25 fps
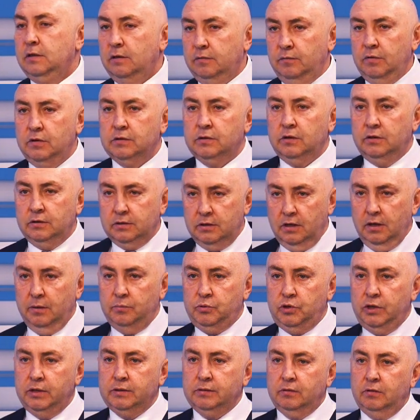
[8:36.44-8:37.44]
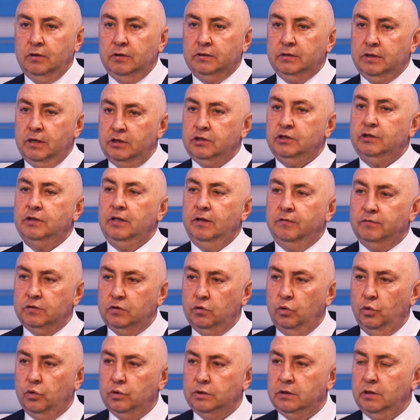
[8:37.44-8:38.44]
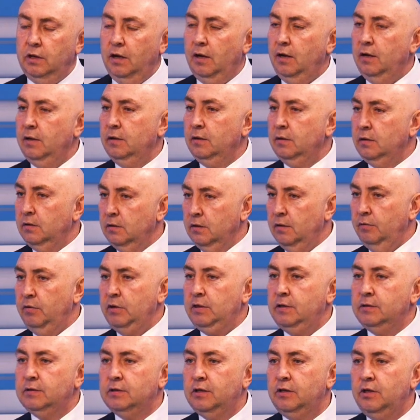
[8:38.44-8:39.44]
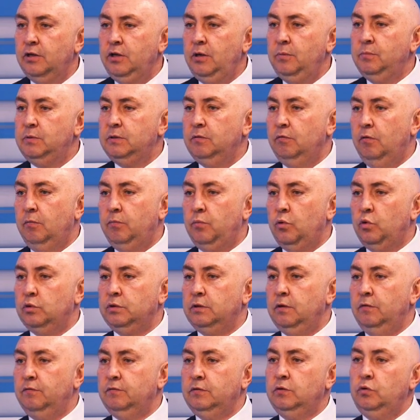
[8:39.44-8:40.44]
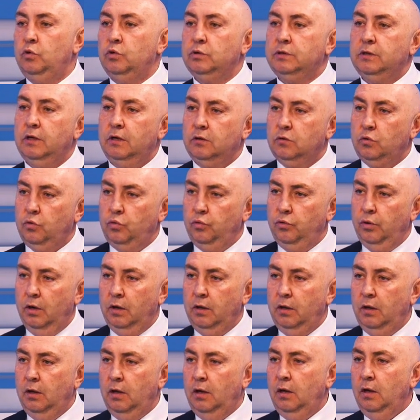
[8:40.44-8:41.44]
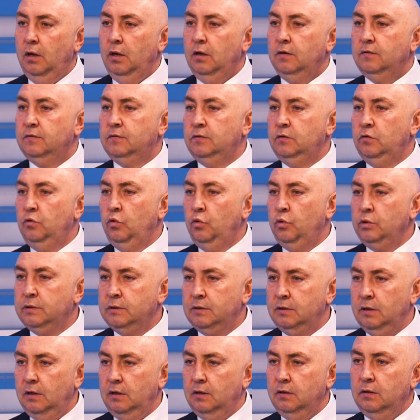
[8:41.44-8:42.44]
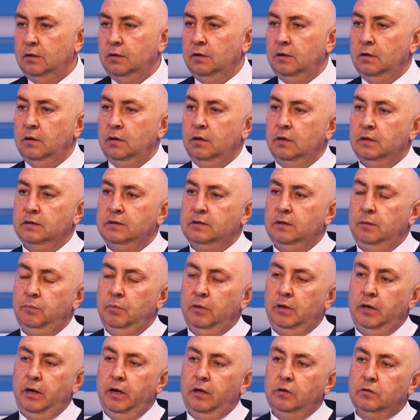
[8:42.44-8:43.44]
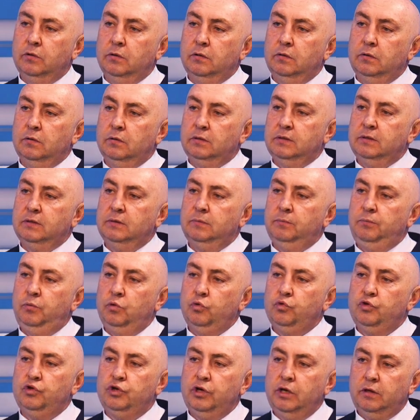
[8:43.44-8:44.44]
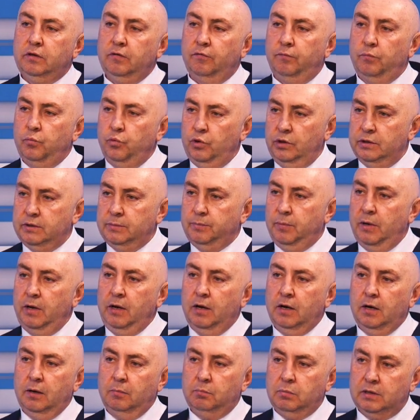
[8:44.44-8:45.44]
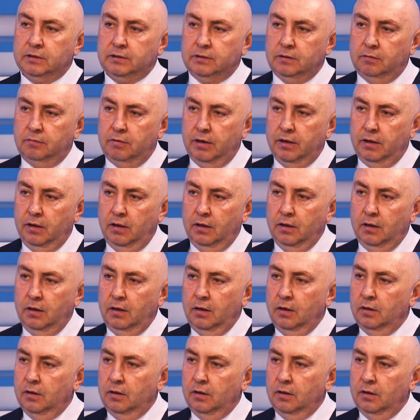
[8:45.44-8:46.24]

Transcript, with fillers: Соответственно, если общественное, значит на взносы. А давайте зададимся вопросом, а взносы откуда? Взносы э, собирают с бюджетов муниципальных образований.